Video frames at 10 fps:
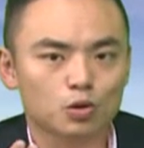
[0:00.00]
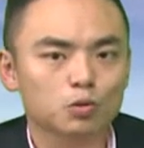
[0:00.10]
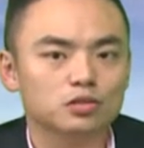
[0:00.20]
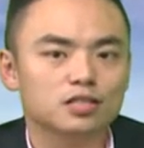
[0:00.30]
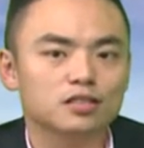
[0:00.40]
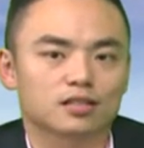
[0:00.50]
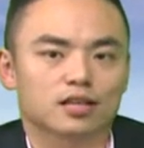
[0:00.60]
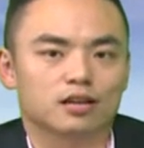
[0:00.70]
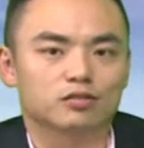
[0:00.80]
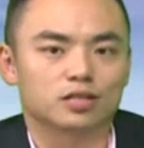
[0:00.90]
呼吸的
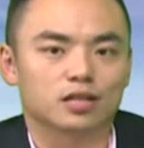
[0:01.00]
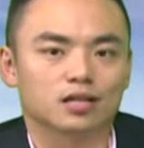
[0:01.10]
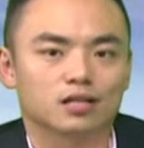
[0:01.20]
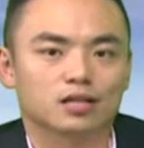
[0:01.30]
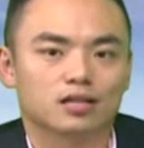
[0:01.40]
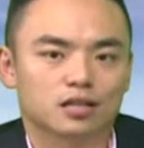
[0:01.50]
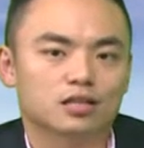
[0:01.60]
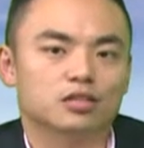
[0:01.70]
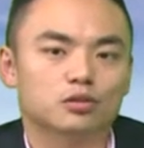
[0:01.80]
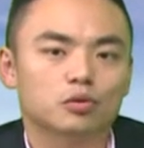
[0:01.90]
调节，嗯，
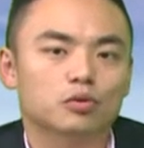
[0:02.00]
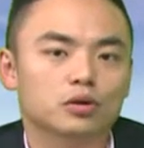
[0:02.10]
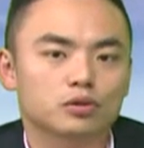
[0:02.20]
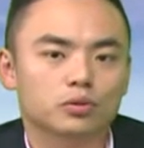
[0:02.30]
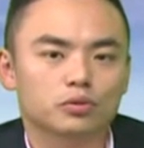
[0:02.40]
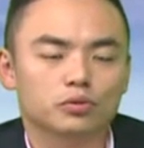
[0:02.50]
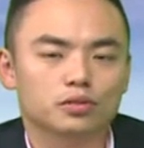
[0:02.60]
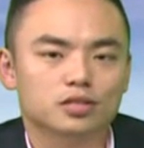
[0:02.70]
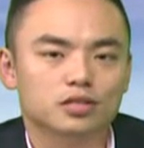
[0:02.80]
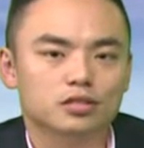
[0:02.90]
可能都会对于
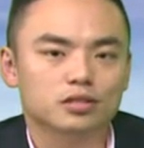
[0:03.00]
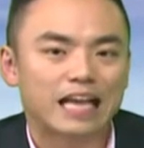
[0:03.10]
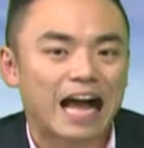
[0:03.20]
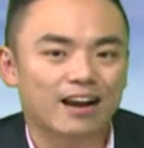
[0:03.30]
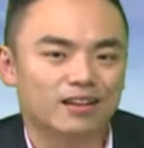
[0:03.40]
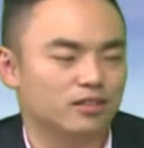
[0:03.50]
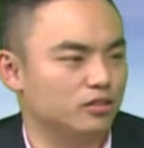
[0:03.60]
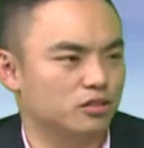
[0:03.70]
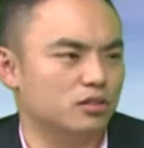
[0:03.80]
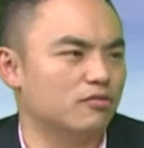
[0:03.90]
这个压力
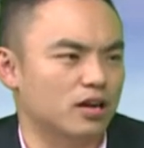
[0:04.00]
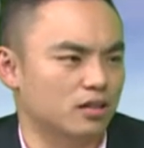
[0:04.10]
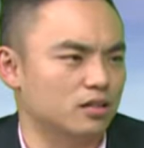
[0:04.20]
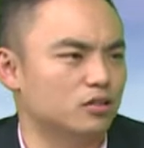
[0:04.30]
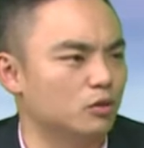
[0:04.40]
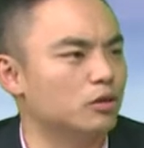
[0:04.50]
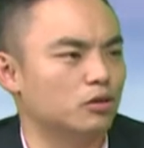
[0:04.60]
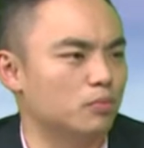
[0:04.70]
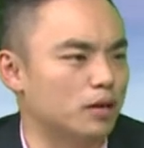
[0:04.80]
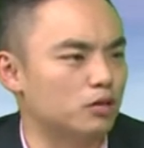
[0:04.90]
的释放，可能都
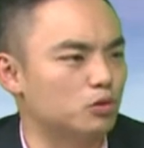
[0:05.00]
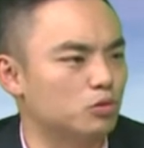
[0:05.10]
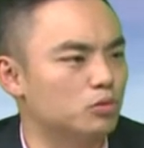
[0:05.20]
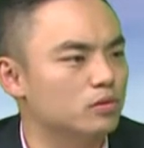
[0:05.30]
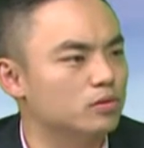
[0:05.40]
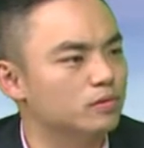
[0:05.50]
很有帮助。